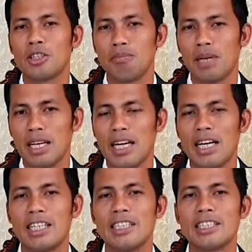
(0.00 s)
sa
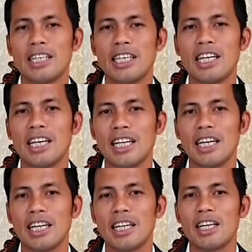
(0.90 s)
balaan nga
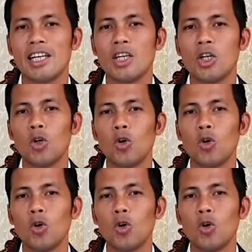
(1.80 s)
gingharian